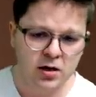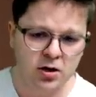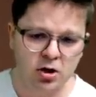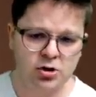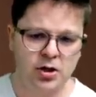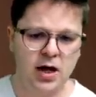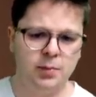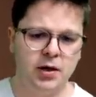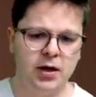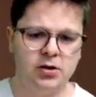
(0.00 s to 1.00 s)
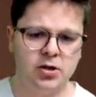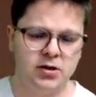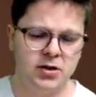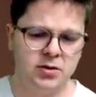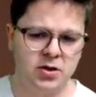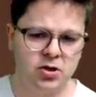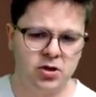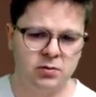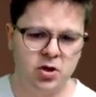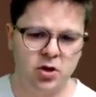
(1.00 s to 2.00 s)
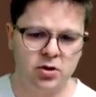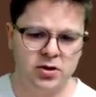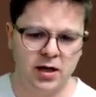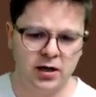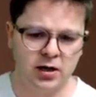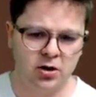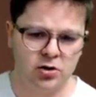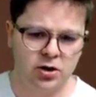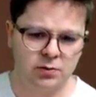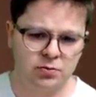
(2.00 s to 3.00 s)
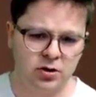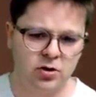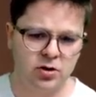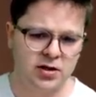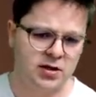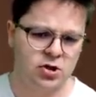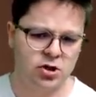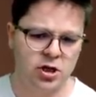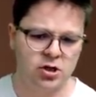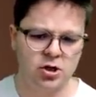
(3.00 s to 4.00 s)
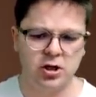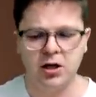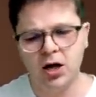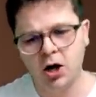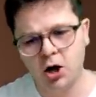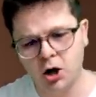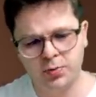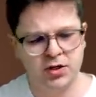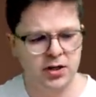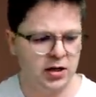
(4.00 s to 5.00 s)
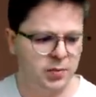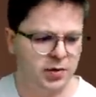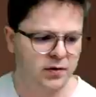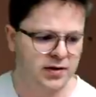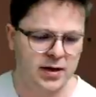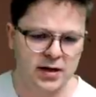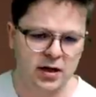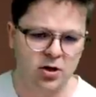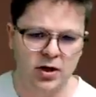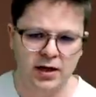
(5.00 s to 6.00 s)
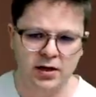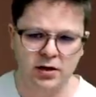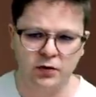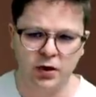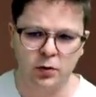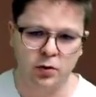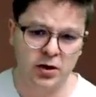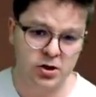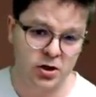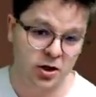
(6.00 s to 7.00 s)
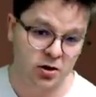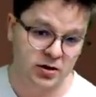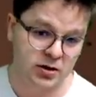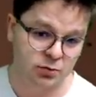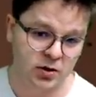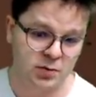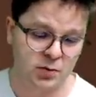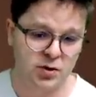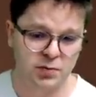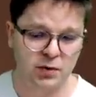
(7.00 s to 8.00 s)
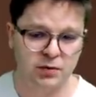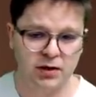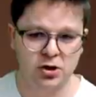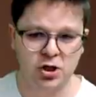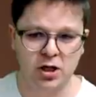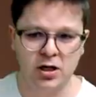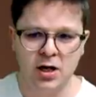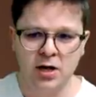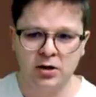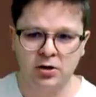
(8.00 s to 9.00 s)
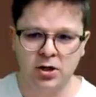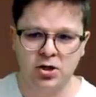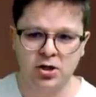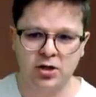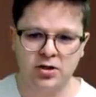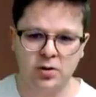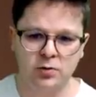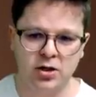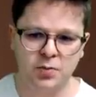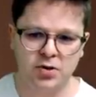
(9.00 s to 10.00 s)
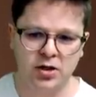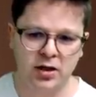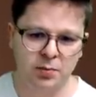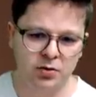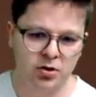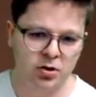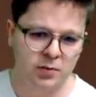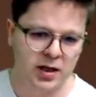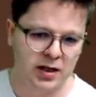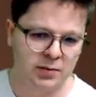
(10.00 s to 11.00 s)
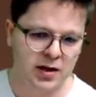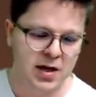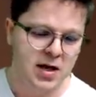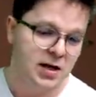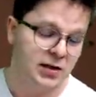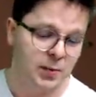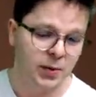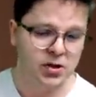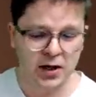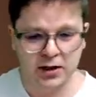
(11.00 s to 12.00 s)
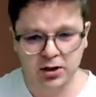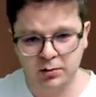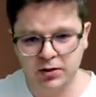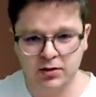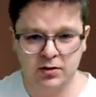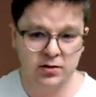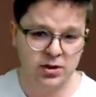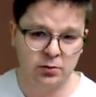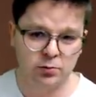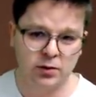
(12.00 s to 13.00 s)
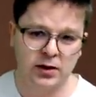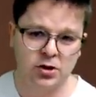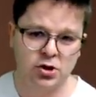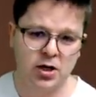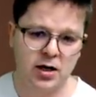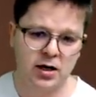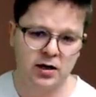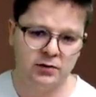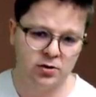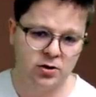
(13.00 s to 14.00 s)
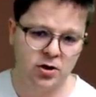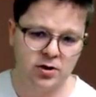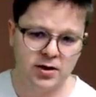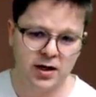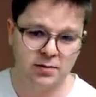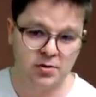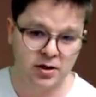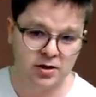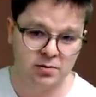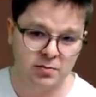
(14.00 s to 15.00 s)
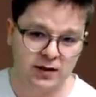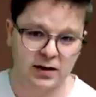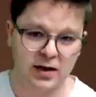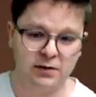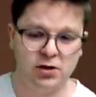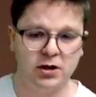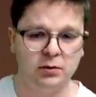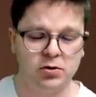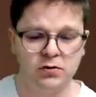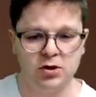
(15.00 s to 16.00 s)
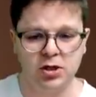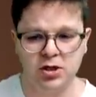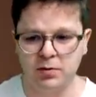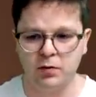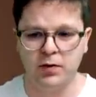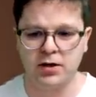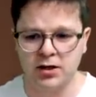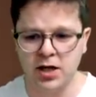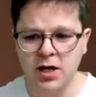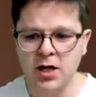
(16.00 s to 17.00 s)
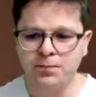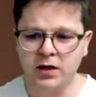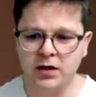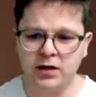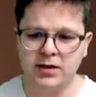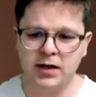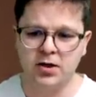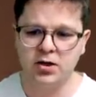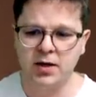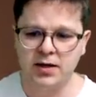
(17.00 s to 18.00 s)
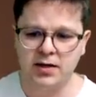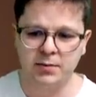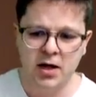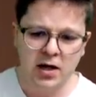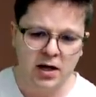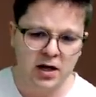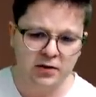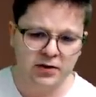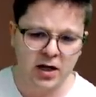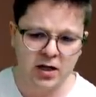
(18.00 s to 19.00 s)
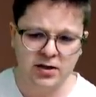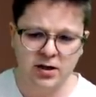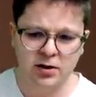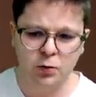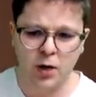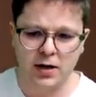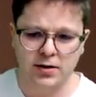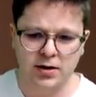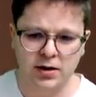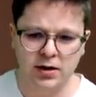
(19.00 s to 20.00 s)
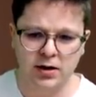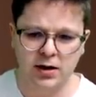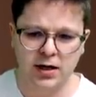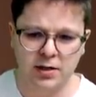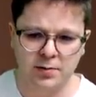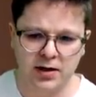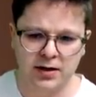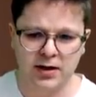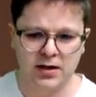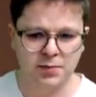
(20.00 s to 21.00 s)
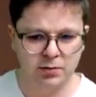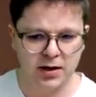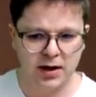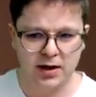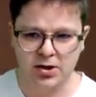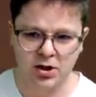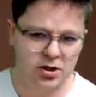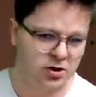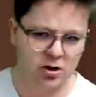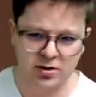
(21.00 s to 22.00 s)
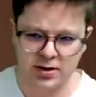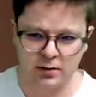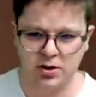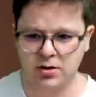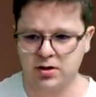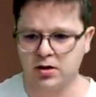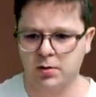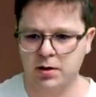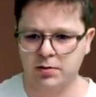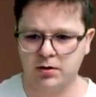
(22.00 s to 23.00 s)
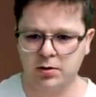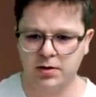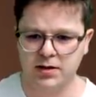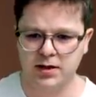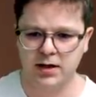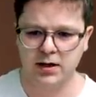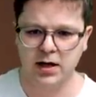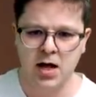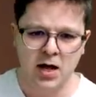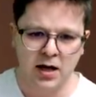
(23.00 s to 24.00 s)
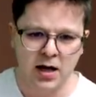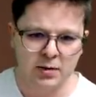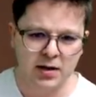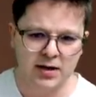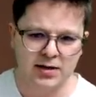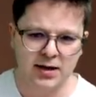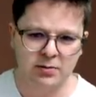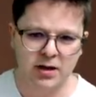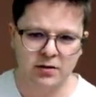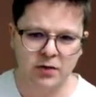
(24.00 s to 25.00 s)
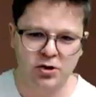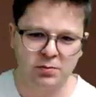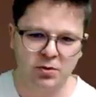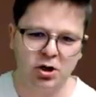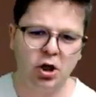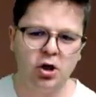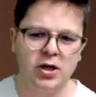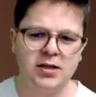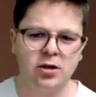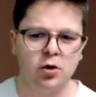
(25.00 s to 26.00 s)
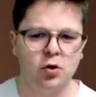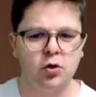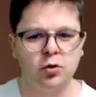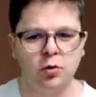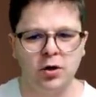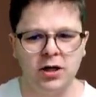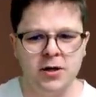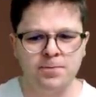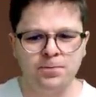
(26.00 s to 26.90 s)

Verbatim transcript: grozi E5 ze zmiażdżeniem gońca i grozi na przykład goniec C4, czyli opcje na wyprowadzanie kolejnych figur. Jeżeli goniec na przykład zbił na D4, to też e, są niespodzianki pod tytułem Hetman D5, ale kto by e, chciał tutaj dać szacha i wziąć gońca, jak można dać mata na F7? Oczywiście trzeba uważać e, za każdym razem. W tej sytuacji Hetman jednak zbił na H6, to cały czas jest dobre, dobre zagranie. Hetman zagrał na F8, no i to jest ruch, który